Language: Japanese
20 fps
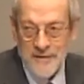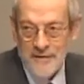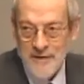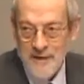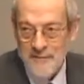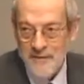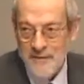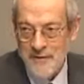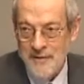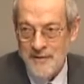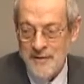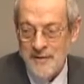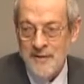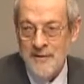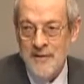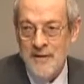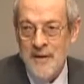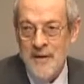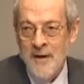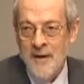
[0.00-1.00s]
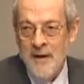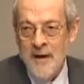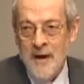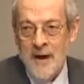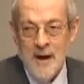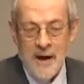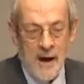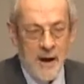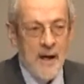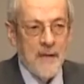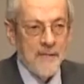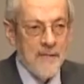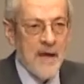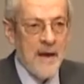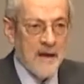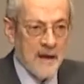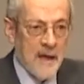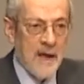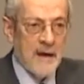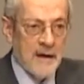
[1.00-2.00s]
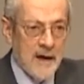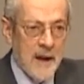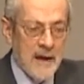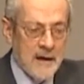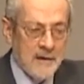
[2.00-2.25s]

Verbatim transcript: 50年、60年代、70年代、